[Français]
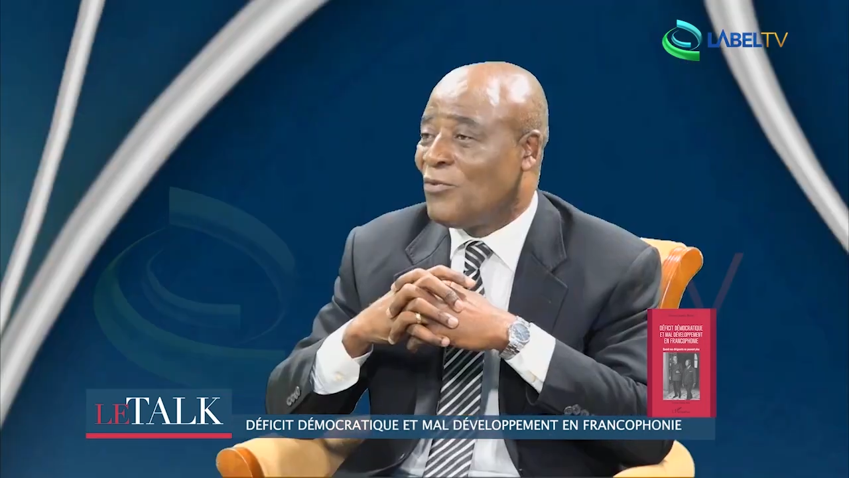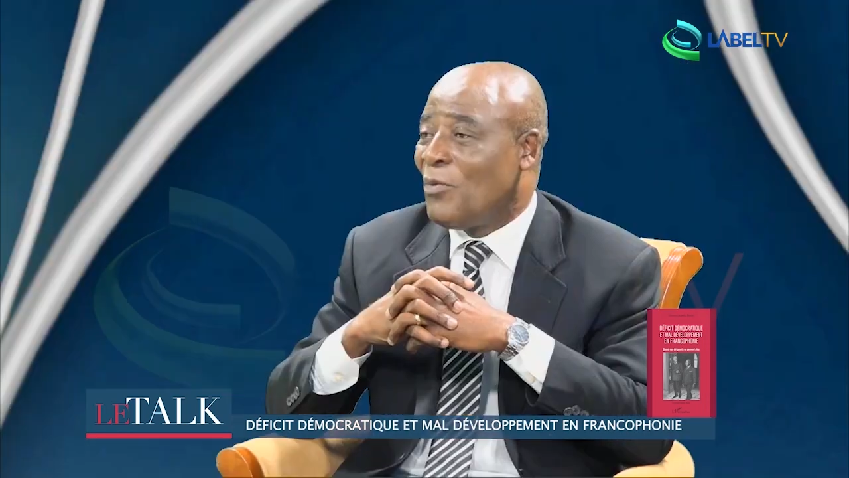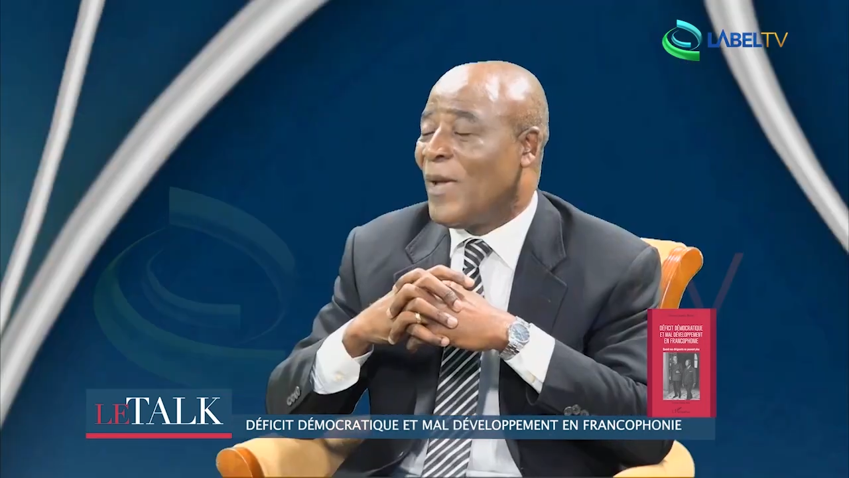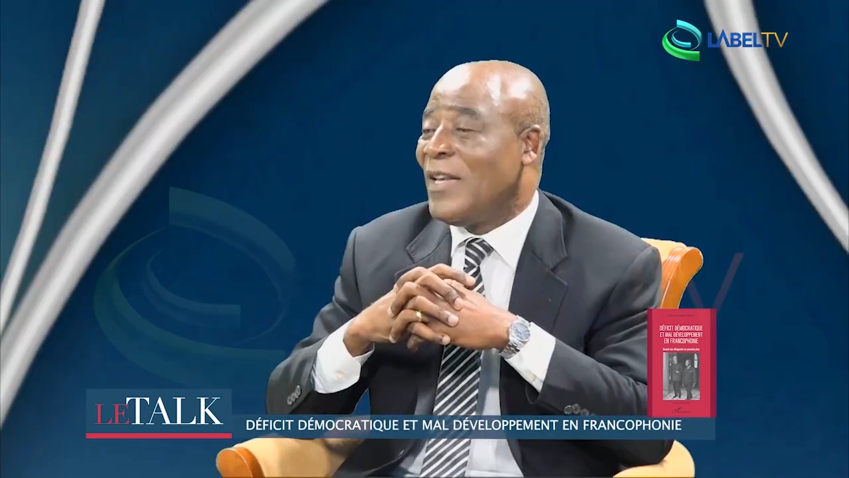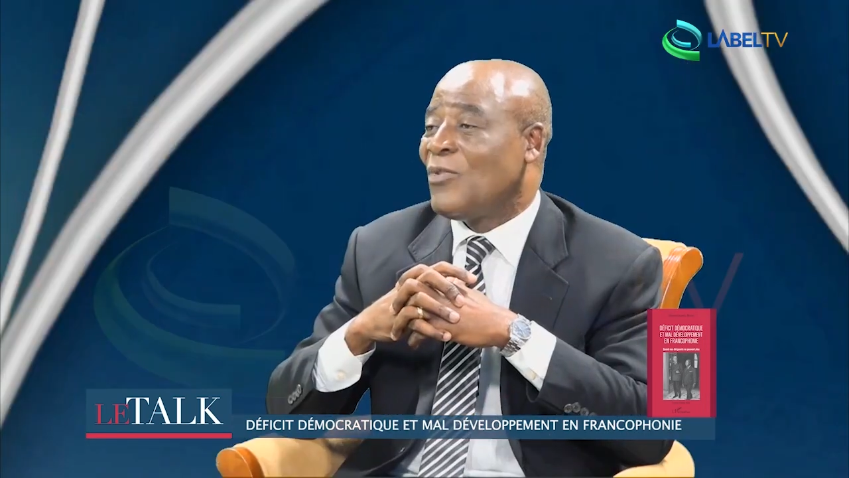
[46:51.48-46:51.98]

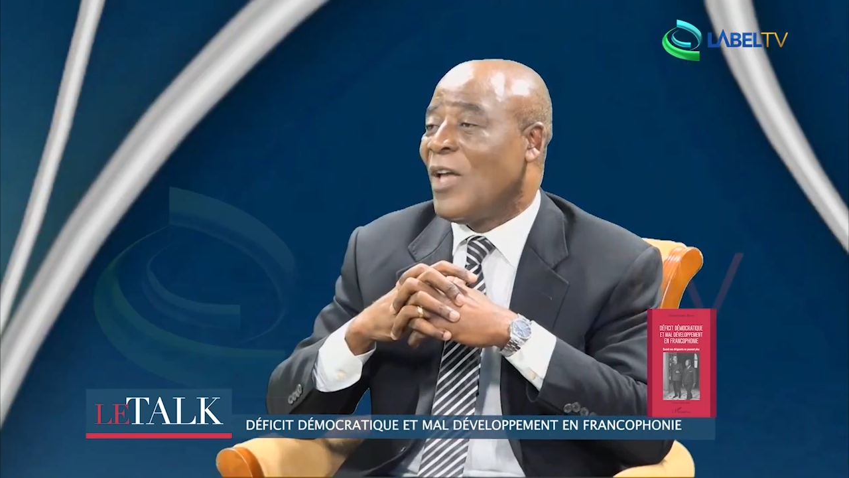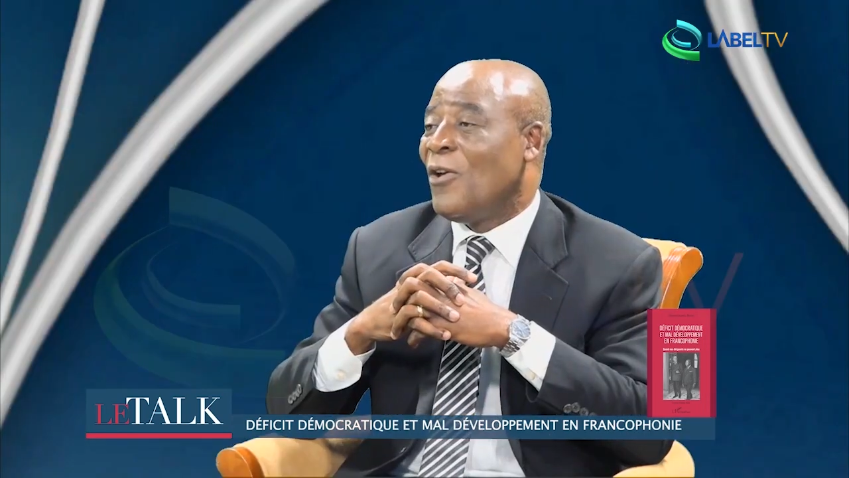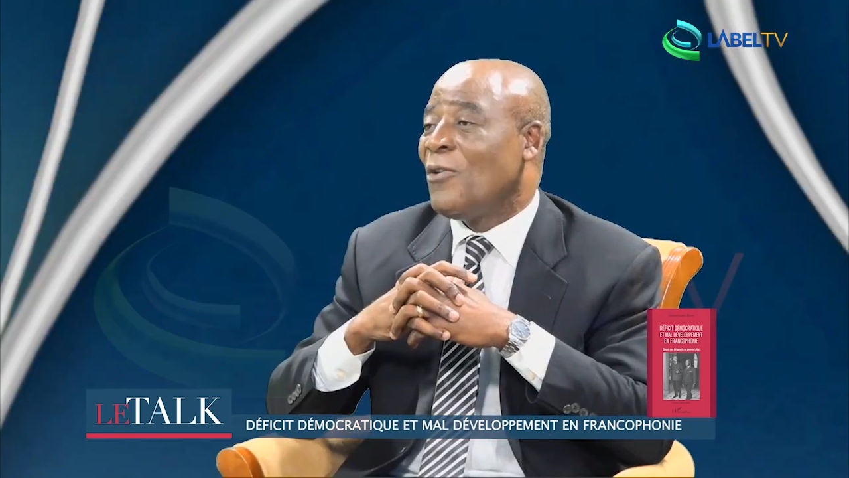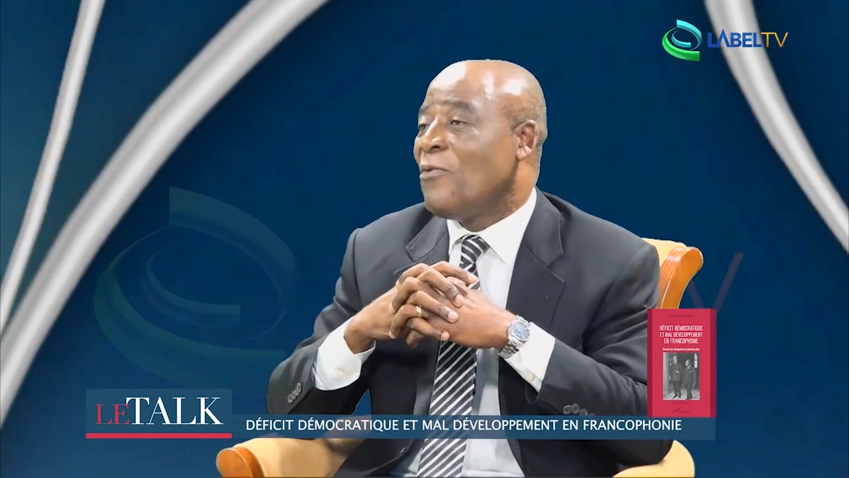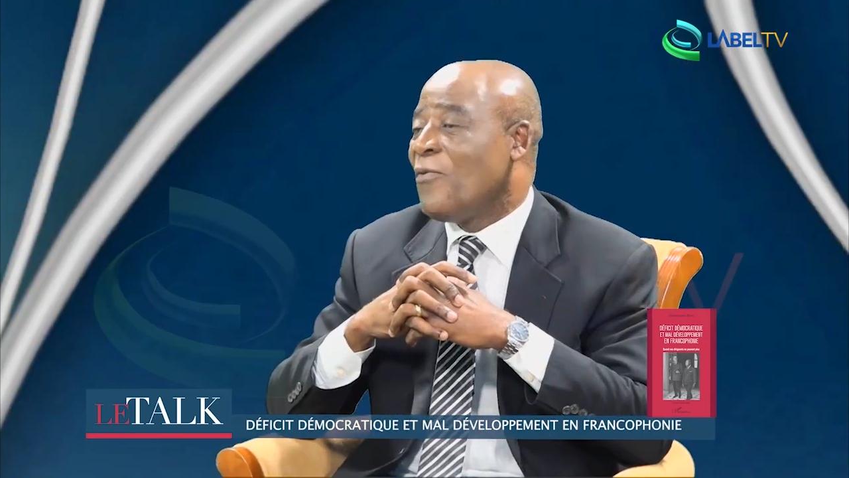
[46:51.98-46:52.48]
vous parlais tout à
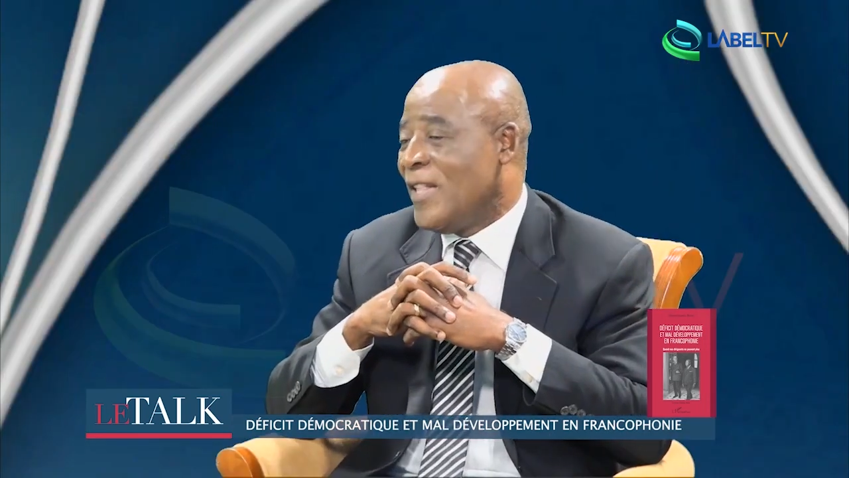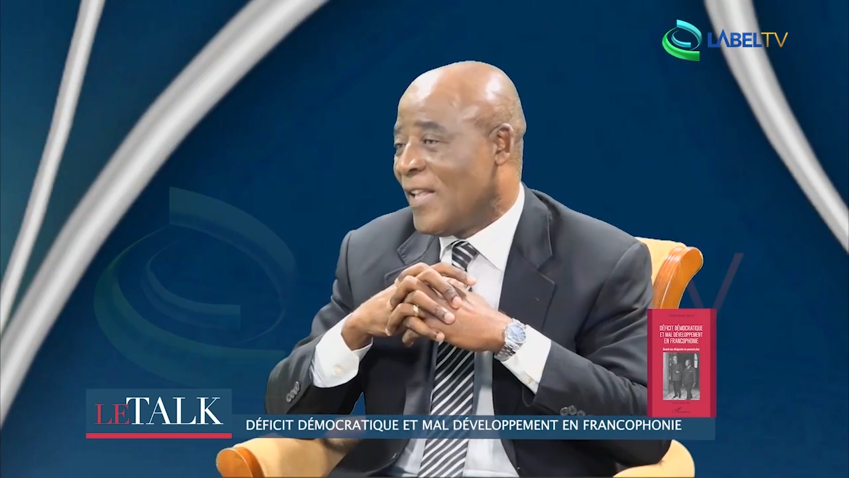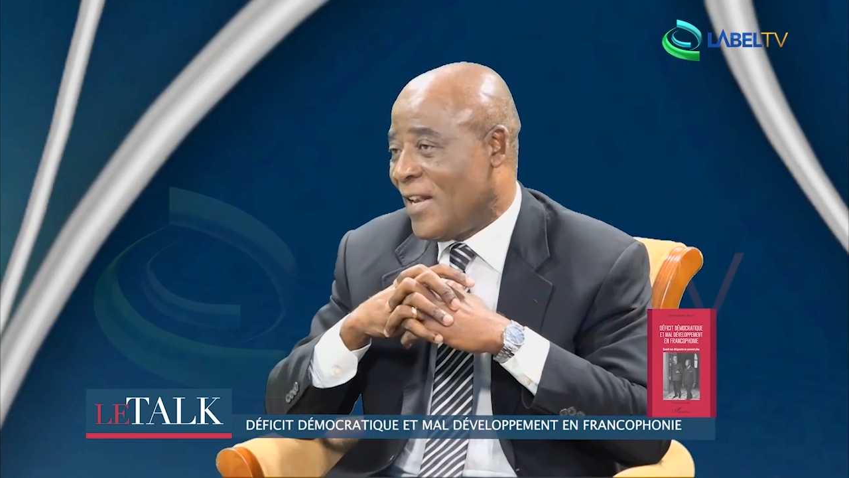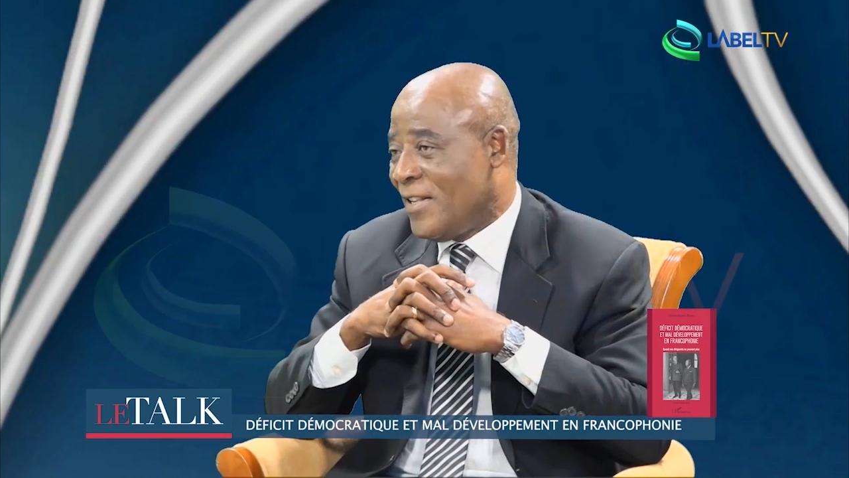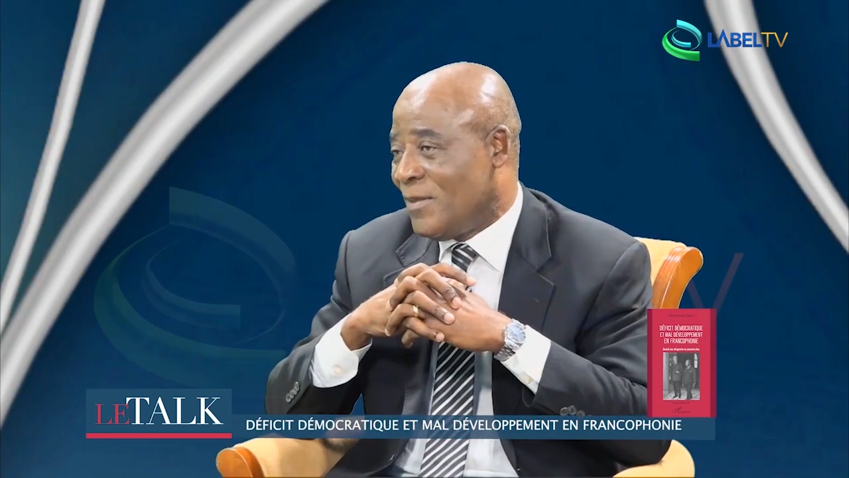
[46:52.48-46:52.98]
l'heure du
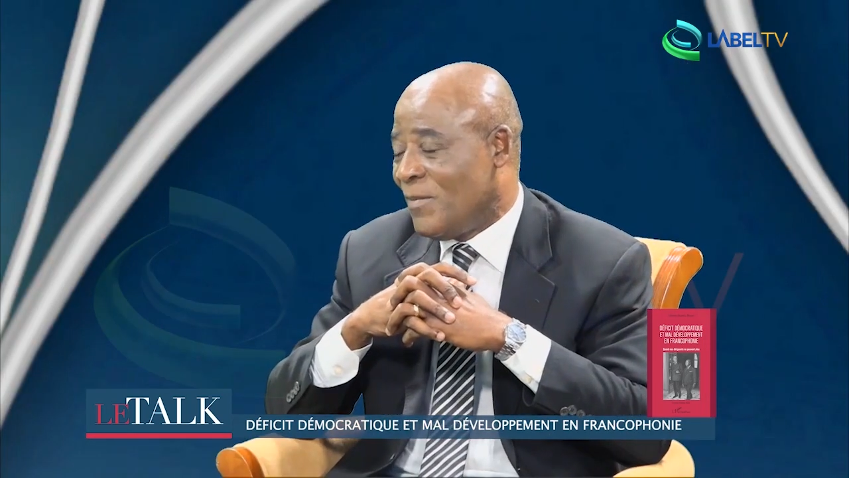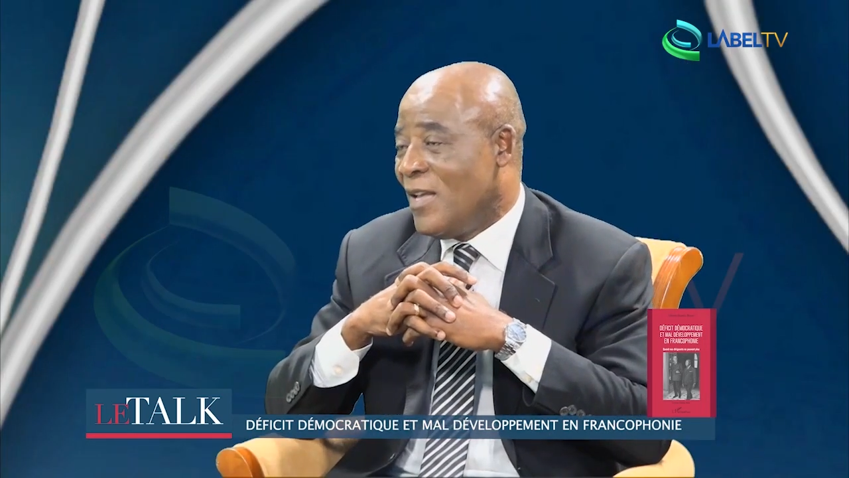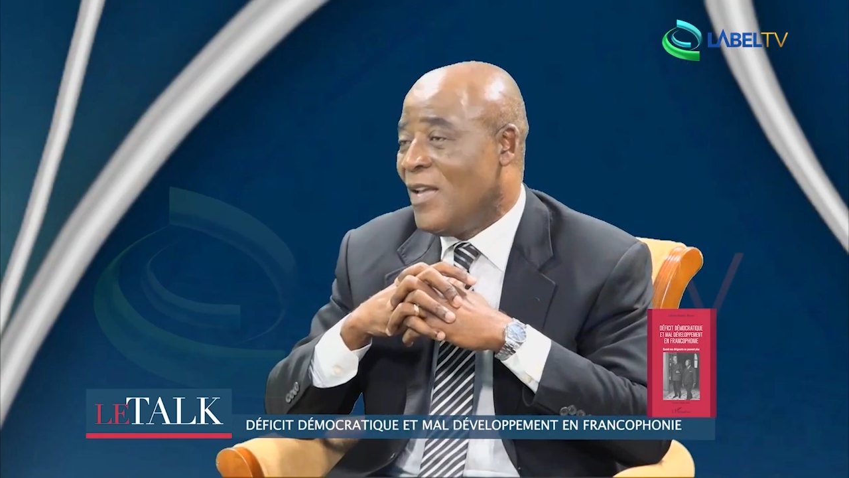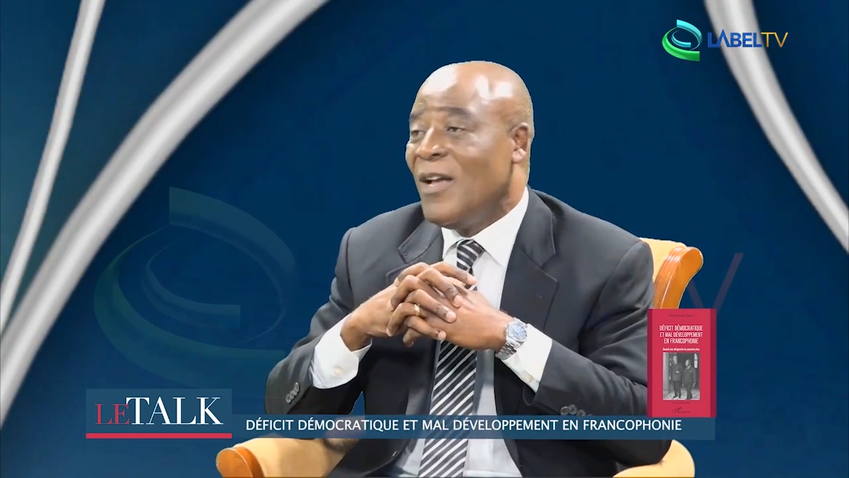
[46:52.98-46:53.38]
fédéralisme.